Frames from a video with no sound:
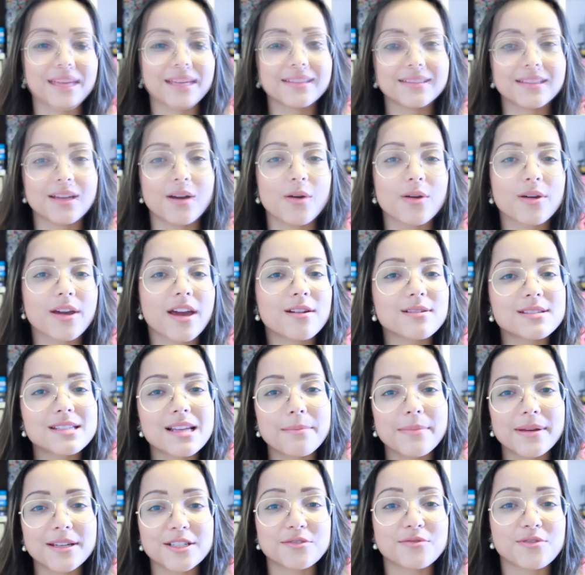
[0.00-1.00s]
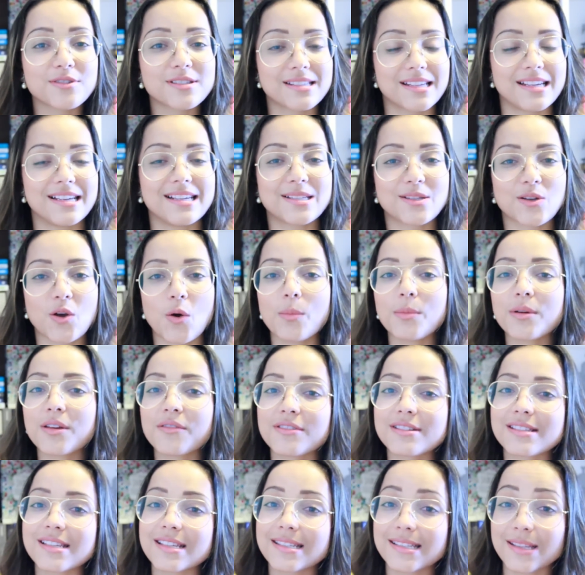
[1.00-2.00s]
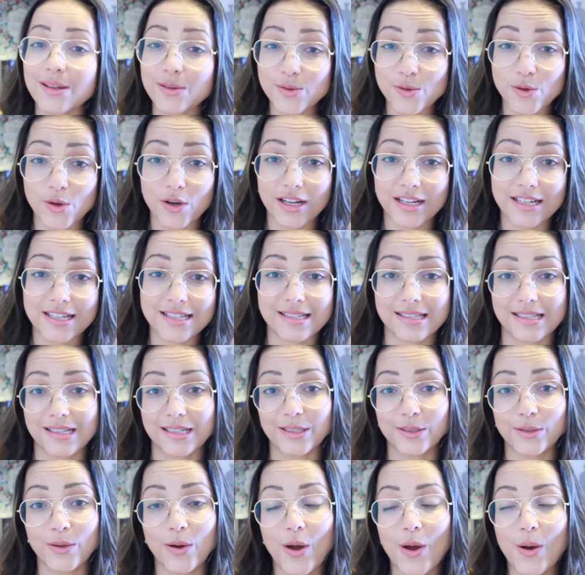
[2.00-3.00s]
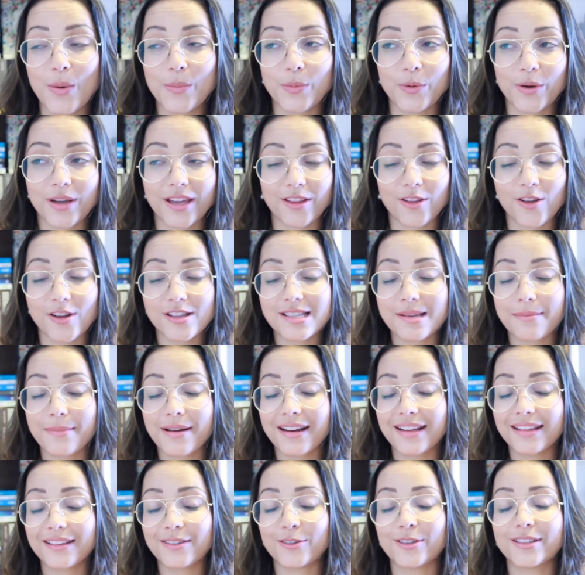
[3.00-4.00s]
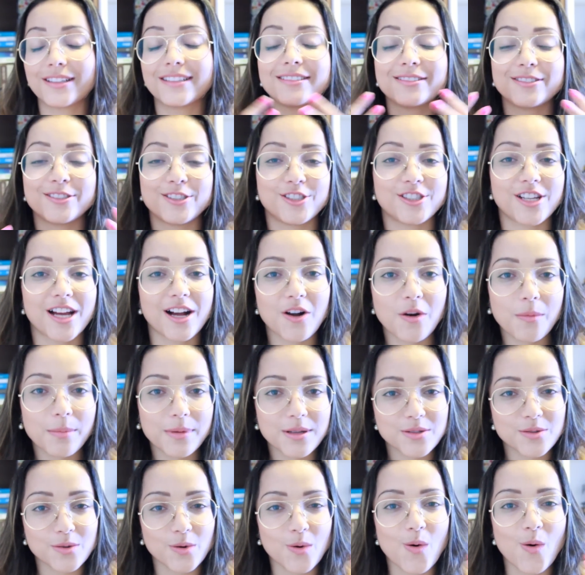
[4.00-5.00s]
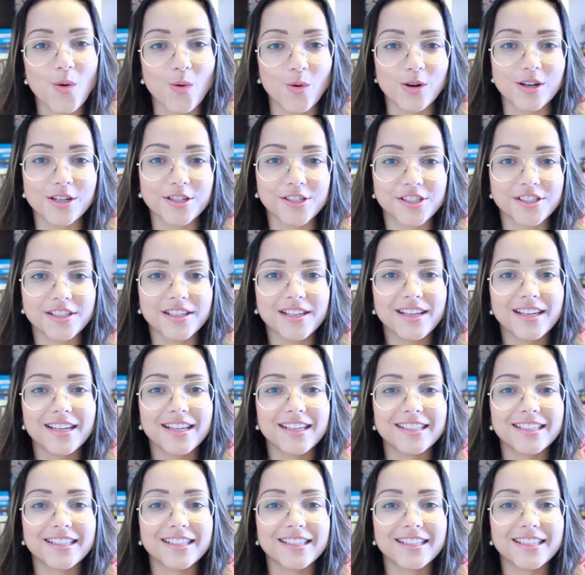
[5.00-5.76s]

Então, eu quero saber de vocês, como que vocês estão se organizando, porque a nossa maratona já começou hoje,